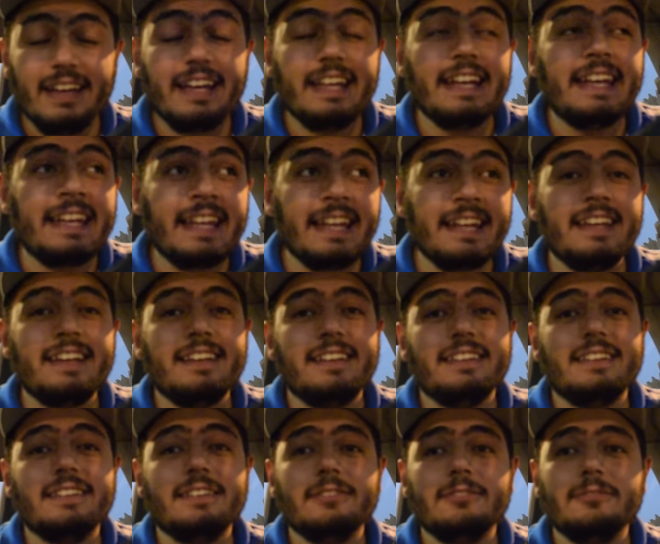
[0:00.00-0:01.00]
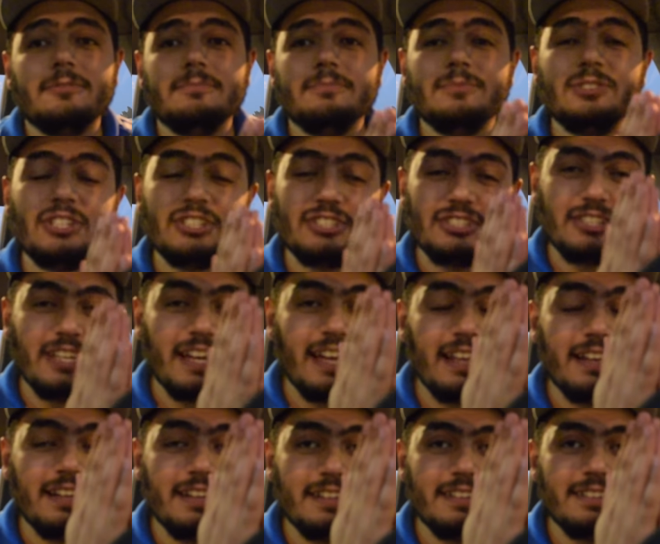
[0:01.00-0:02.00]
إن أنا مش
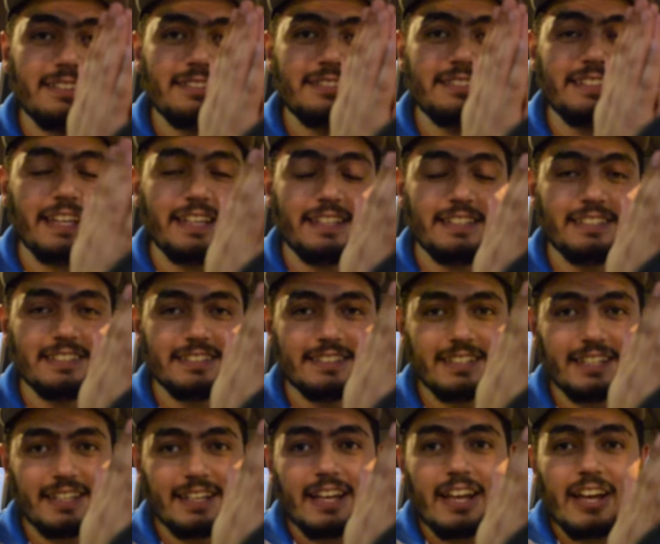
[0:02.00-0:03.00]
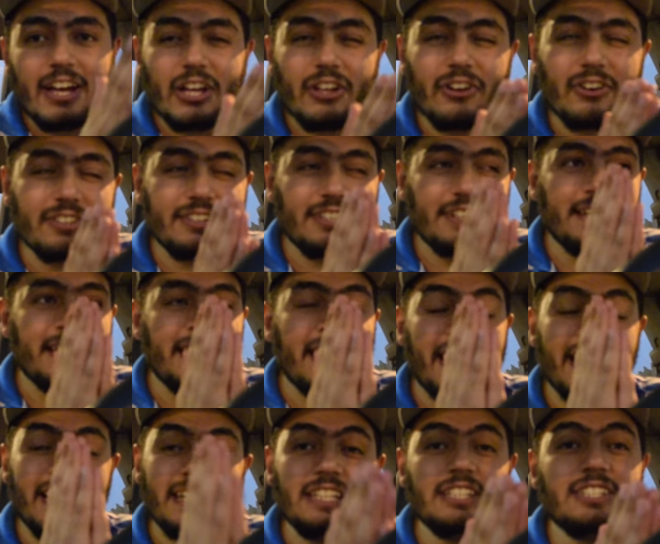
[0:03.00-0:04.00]
هشتغل تاني قررت إن أنا
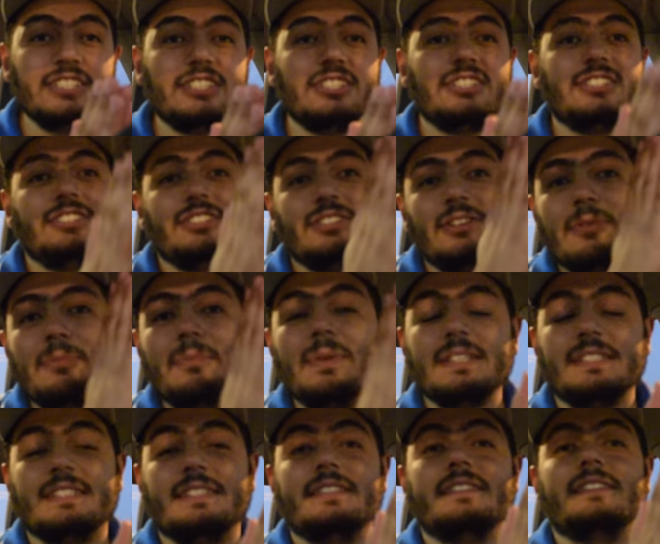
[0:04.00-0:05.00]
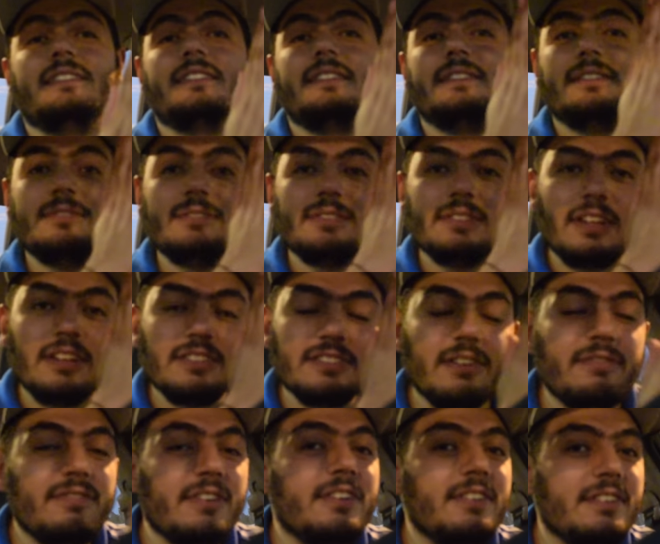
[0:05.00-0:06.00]
هعيش بس
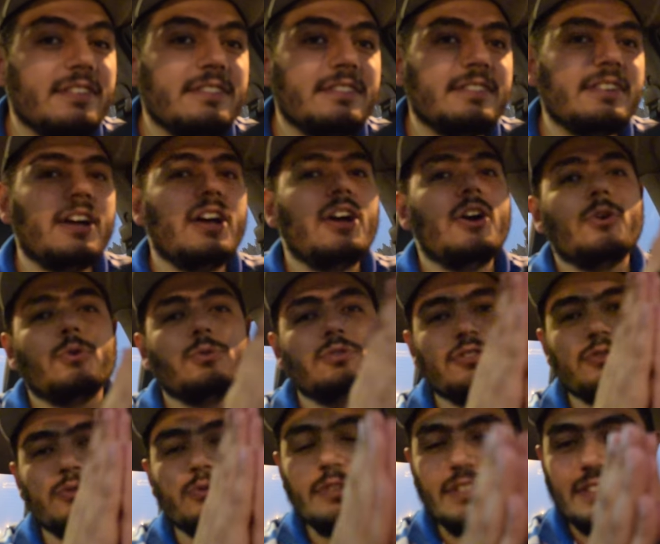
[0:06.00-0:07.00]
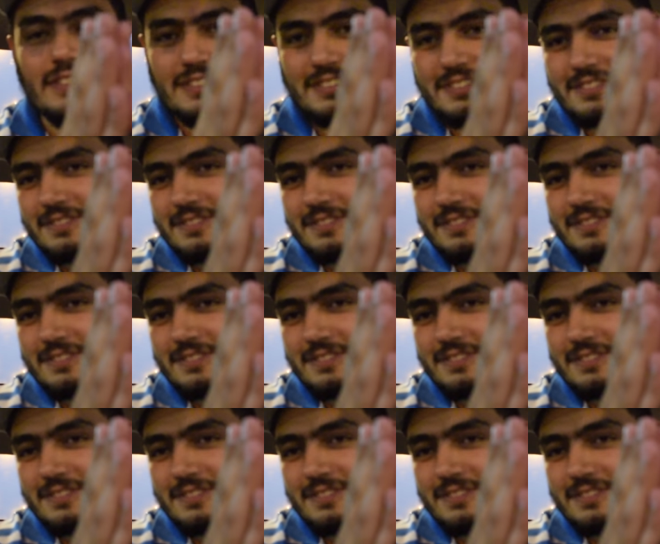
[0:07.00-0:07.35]
كسفر وتصوير